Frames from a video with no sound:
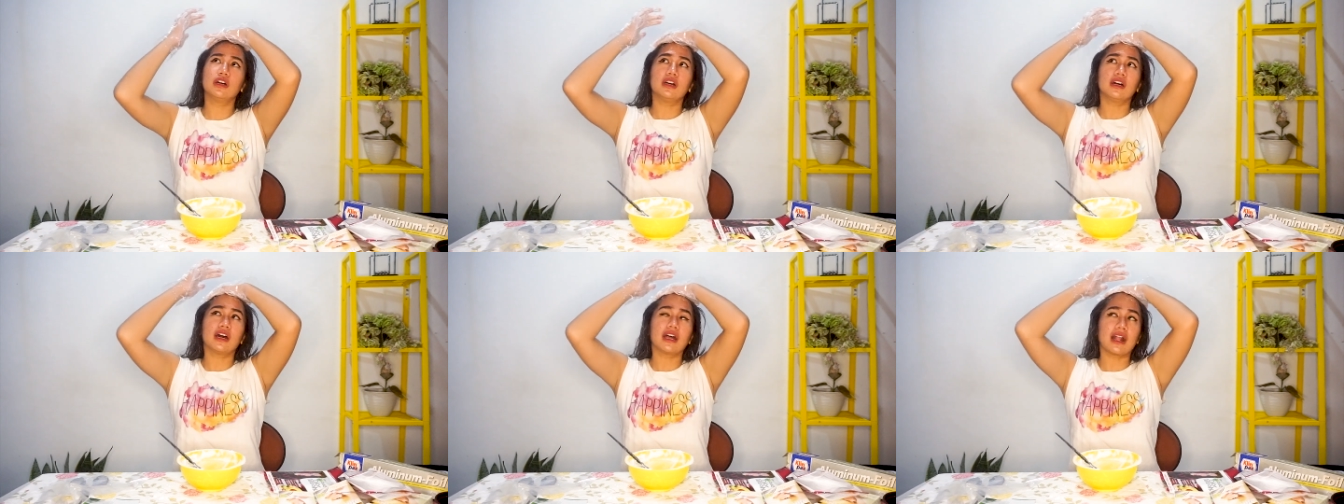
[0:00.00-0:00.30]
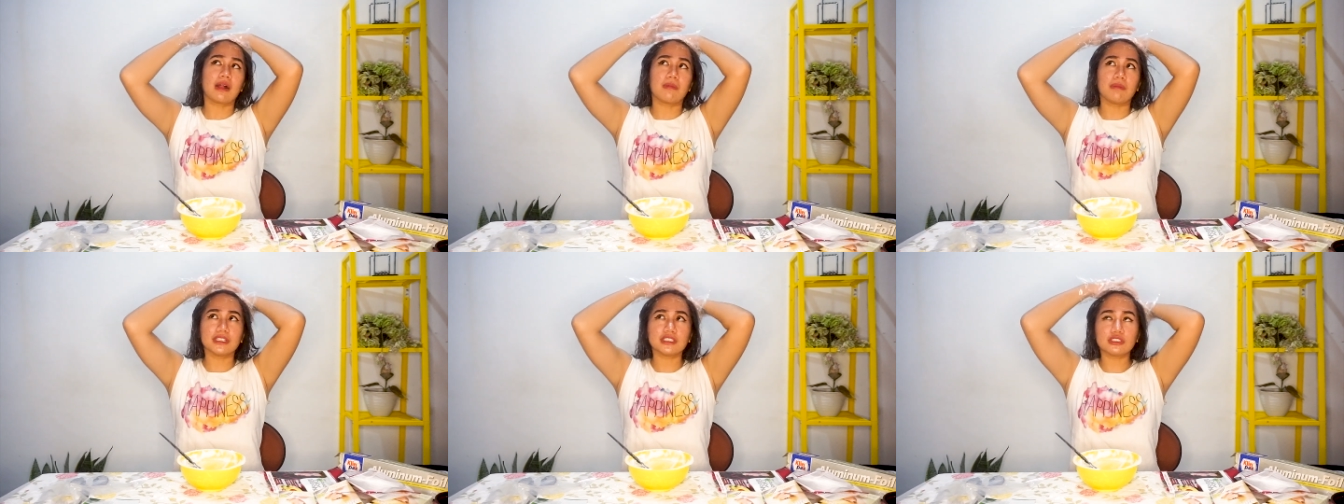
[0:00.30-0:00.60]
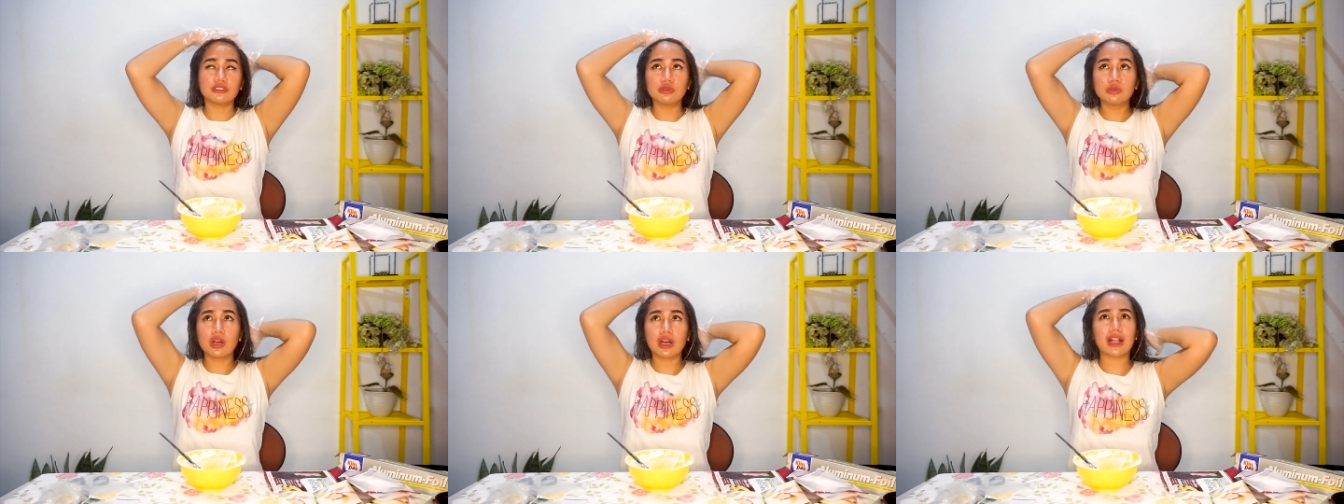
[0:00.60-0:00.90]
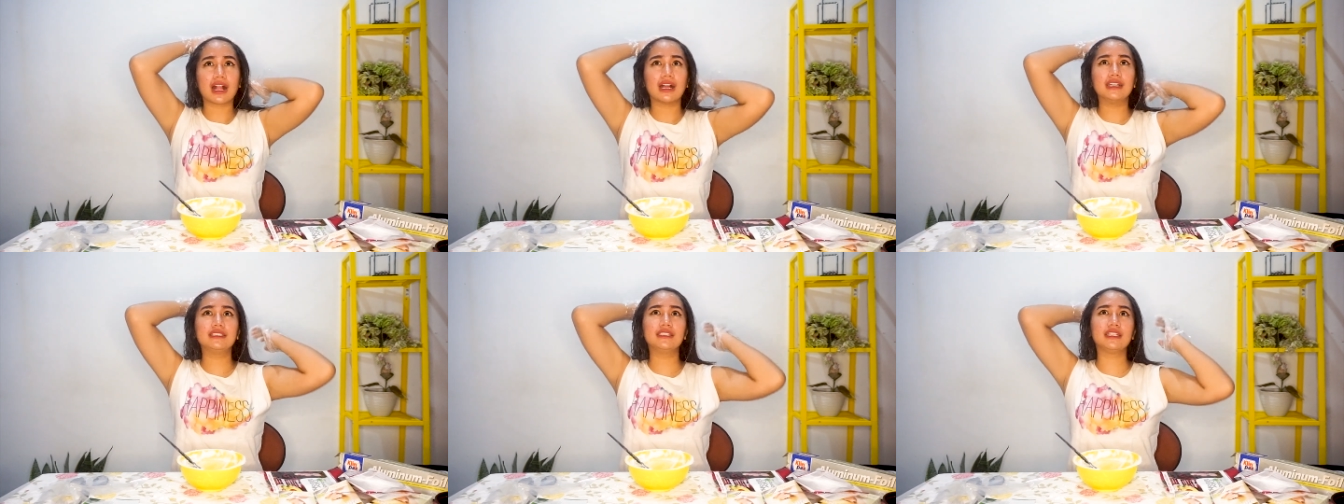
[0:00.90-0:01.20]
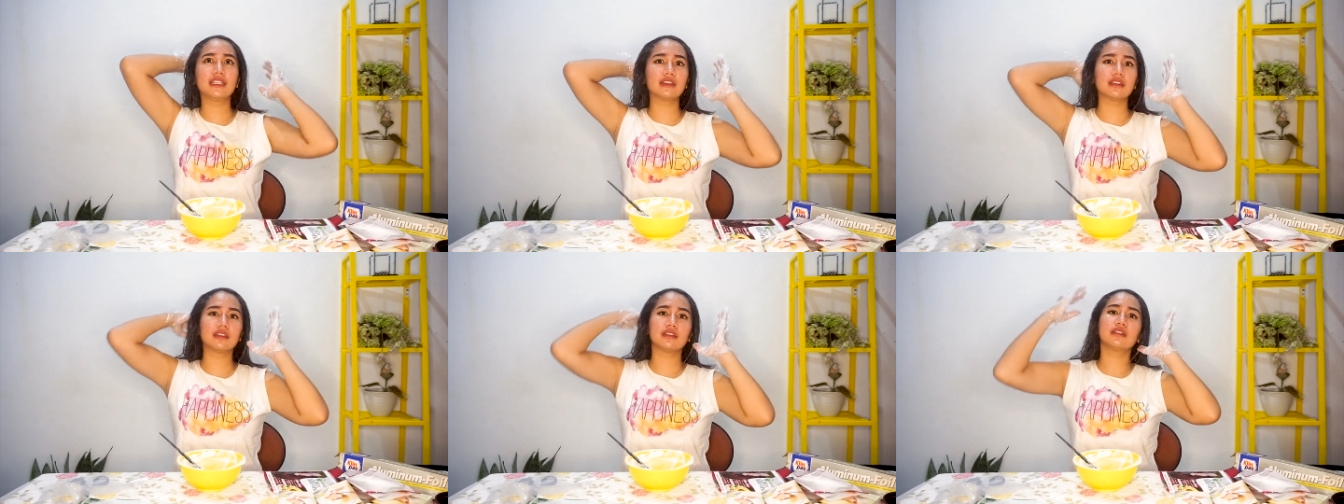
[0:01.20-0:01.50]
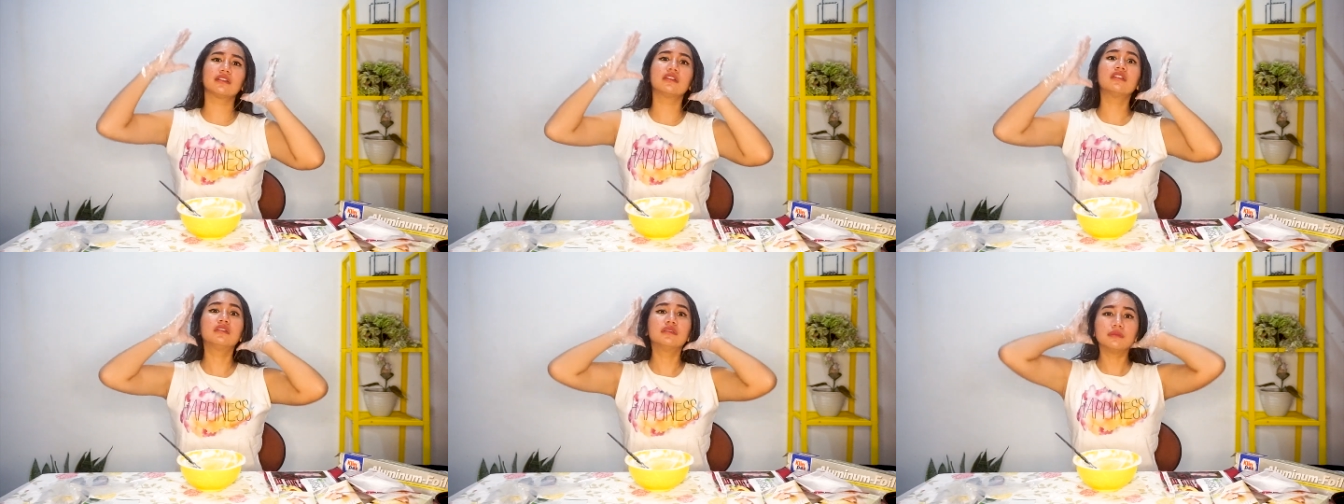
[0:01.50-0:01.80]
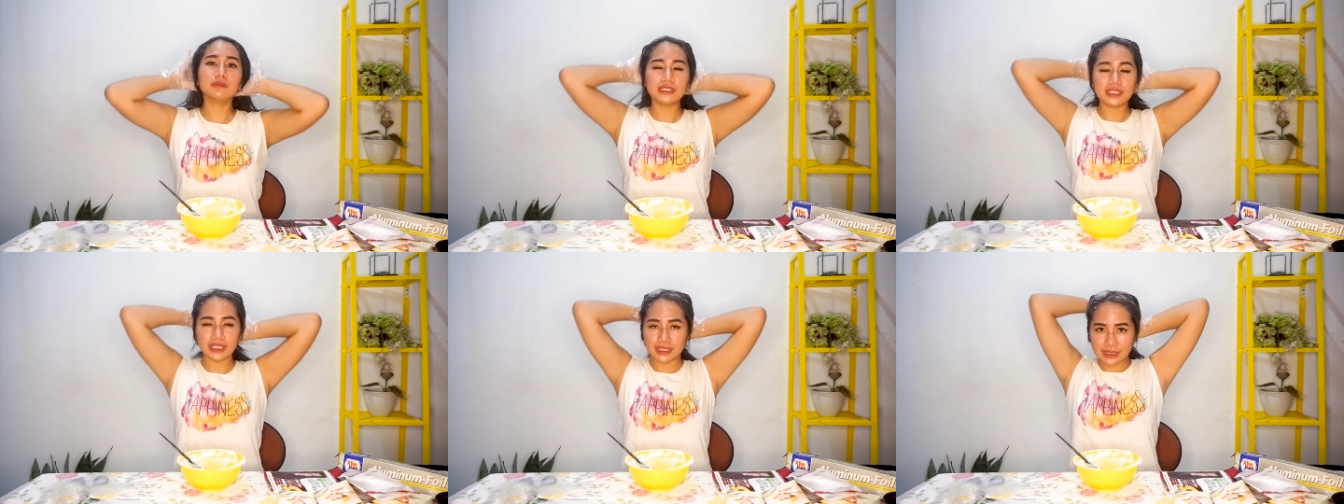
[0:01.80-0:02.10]
keramas juga rajin
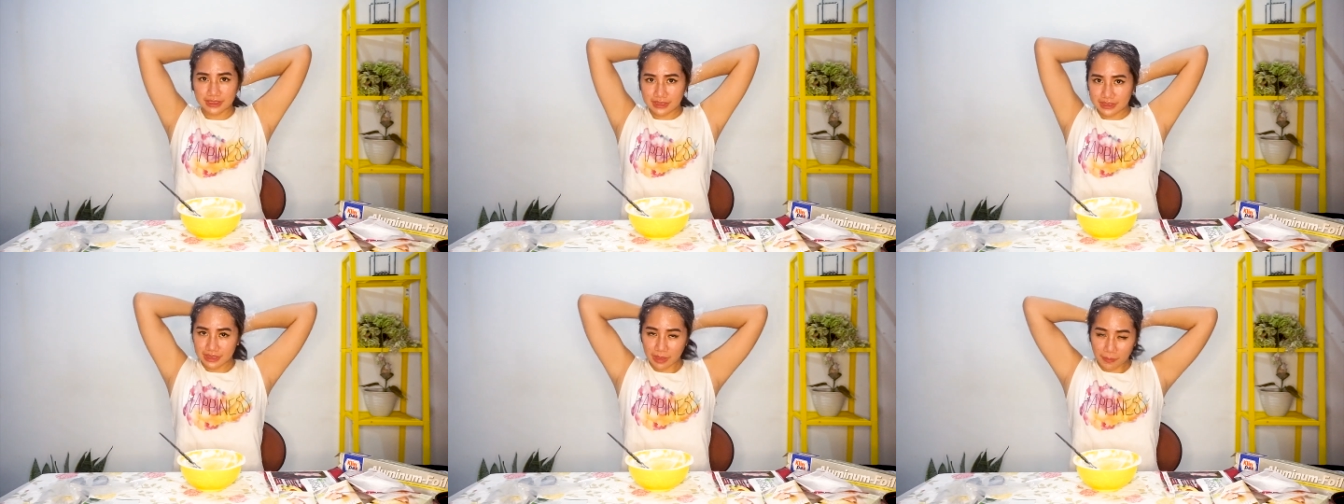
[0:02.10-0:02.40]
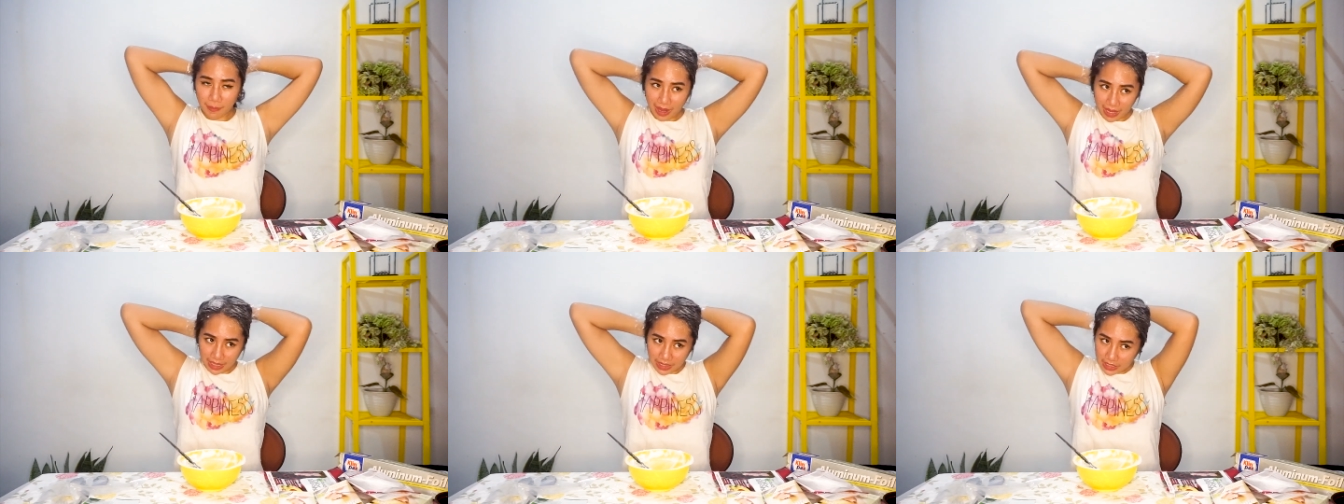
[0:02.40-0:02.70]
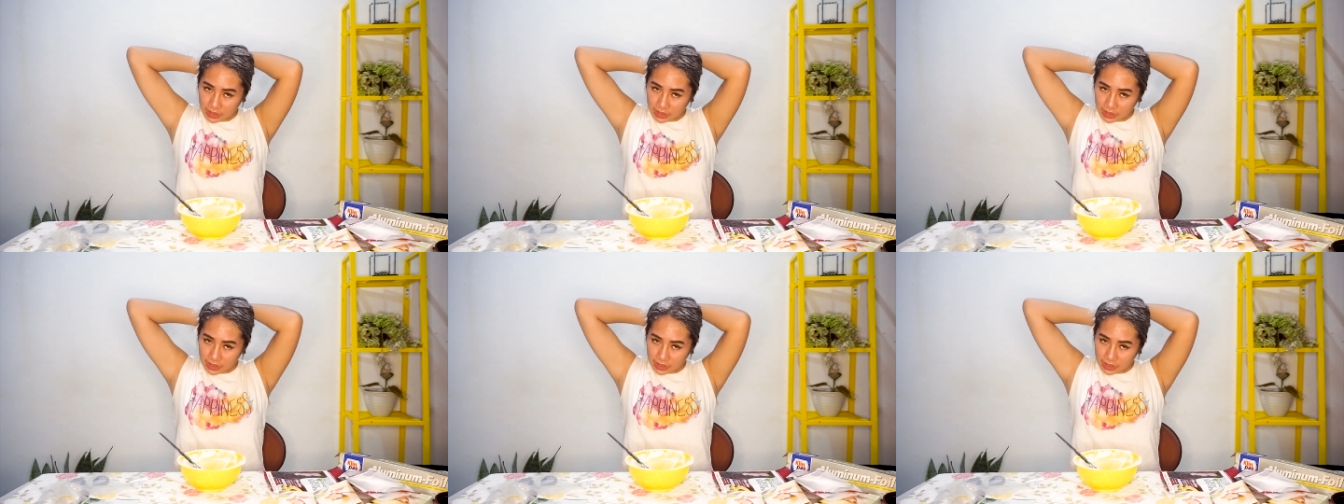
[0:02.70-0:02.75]
bisa setiap hari